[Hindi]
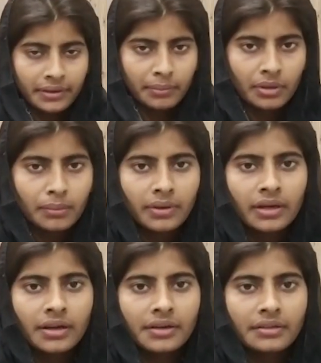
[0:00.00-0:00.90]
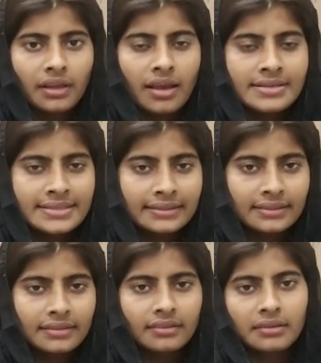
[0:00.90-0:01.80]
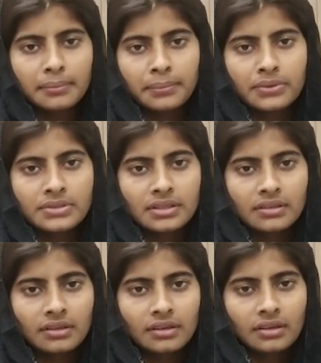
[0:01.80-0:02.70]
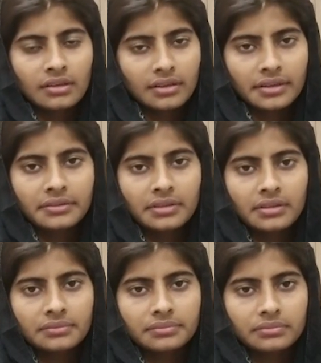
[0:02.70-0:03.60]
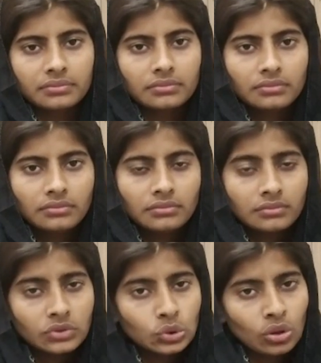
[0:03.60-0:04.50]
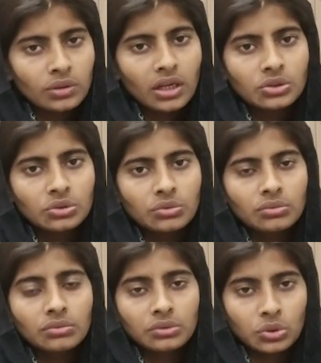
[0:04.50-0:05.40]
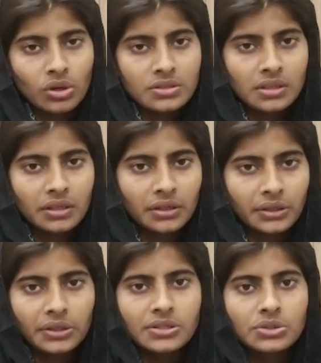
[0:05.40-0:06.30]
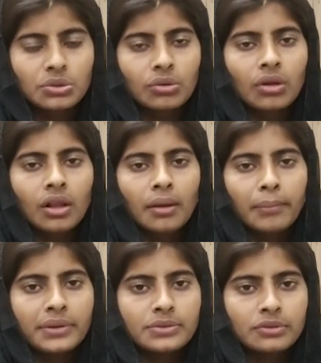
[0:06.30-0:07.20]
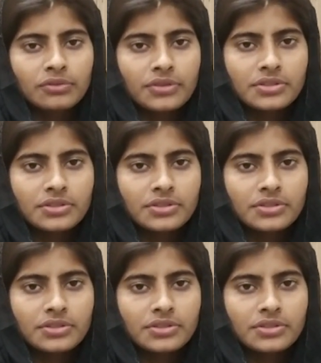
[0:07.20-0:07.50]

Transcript: नमला मखानी सिंगर कंपोज़र राइटर 14 जून 2021 को मैंने जुल्फी